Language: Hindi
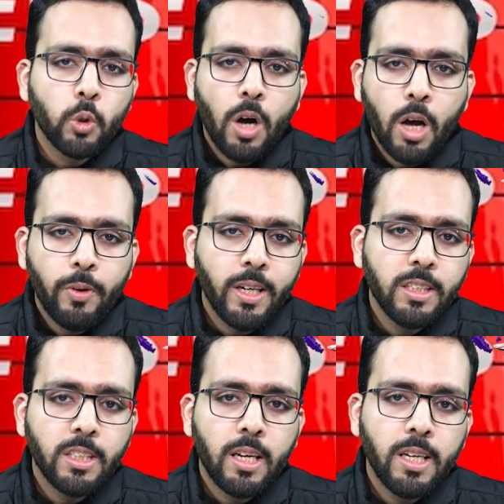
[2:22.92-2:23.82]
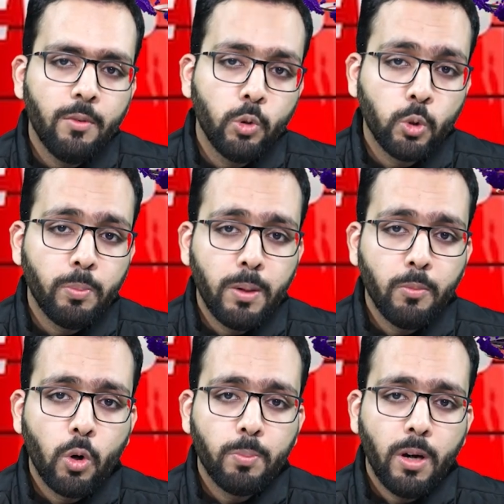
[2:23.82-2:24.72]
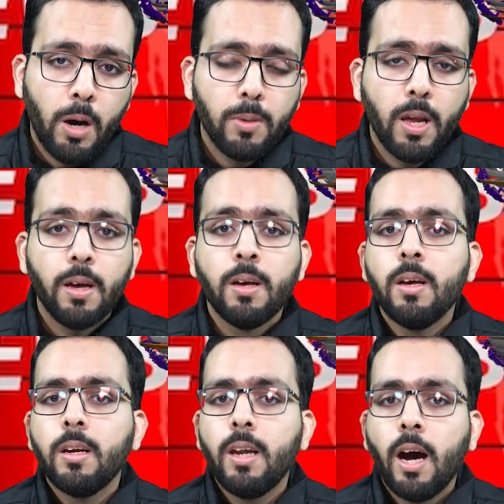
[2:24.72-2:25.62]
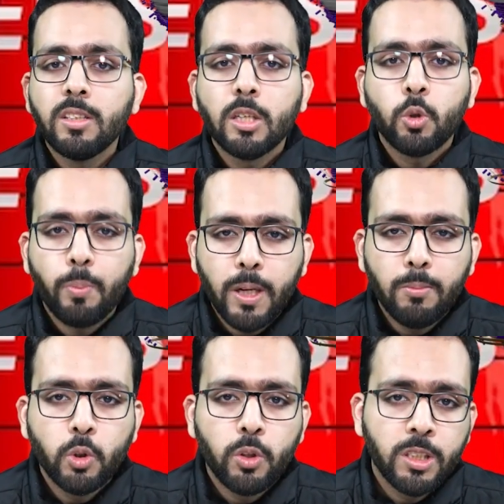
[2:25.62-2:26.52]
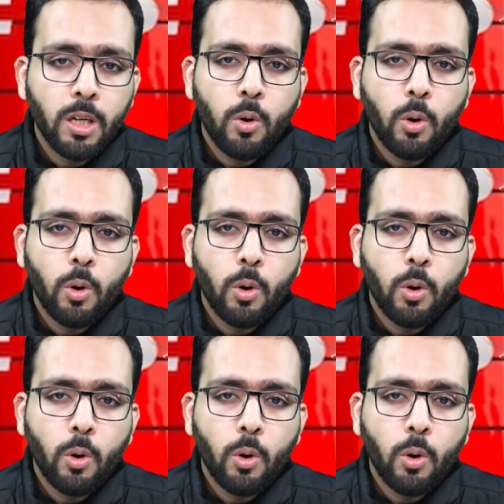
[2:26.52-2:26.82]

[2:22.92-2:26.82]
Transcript: जो कार्रवाई की जा रही है वो सुप्रीम कोर्ट पर हमला है लिहाजा सुप्रीम जुडिशल